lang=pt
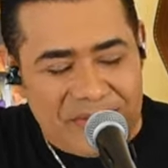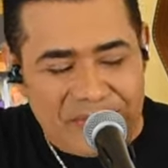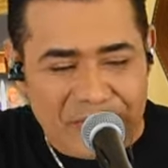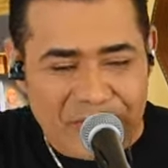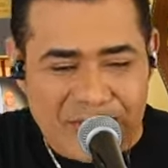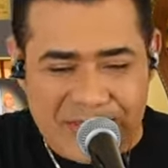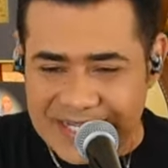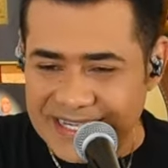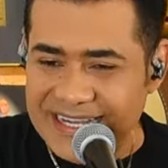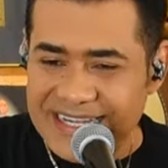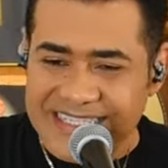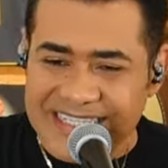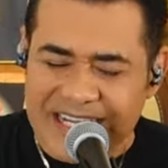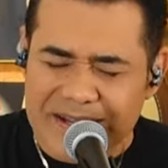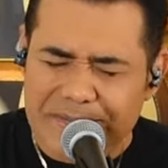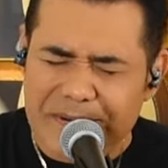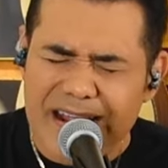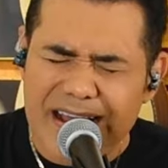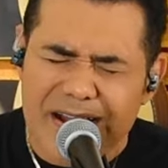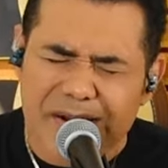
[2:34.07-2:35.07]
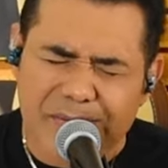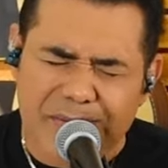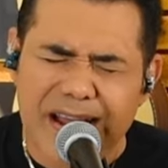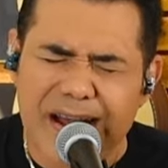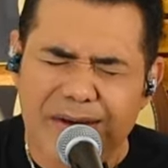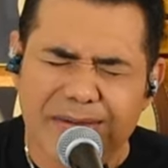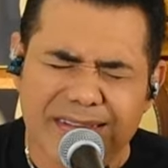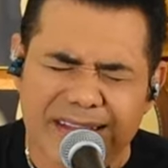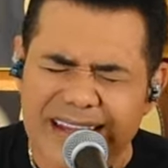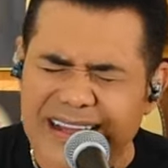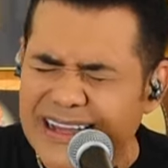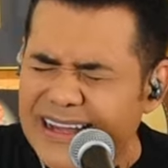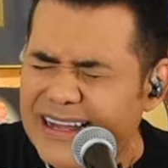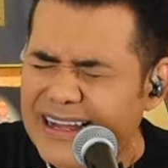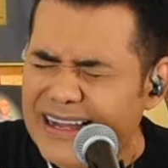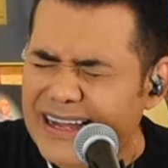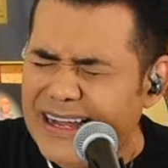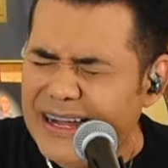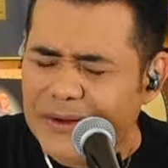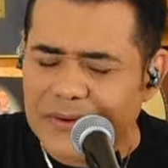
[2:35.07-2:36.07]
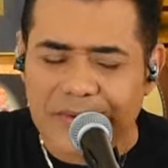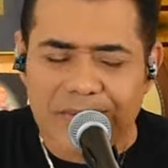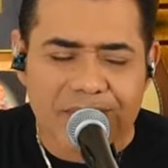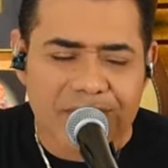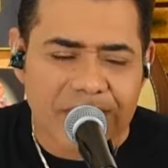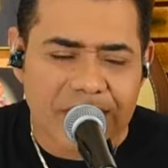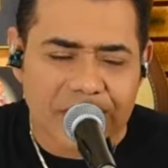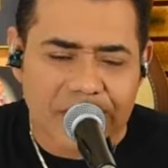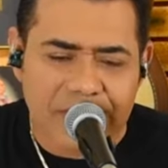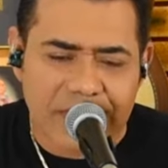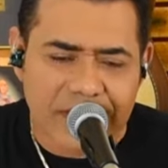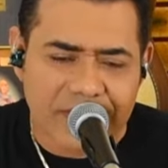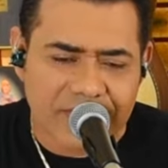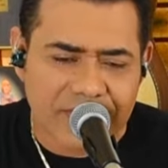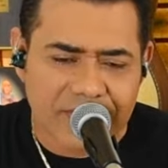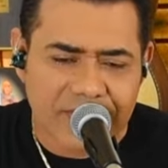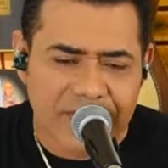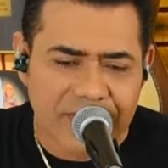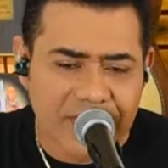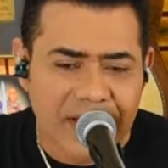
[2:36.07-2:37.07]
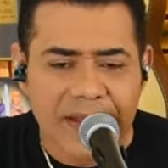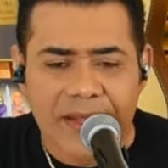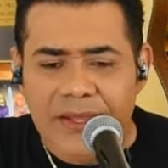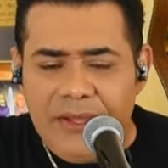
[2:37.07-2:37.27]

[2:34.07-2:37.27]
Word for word: Você de branco eu não aguento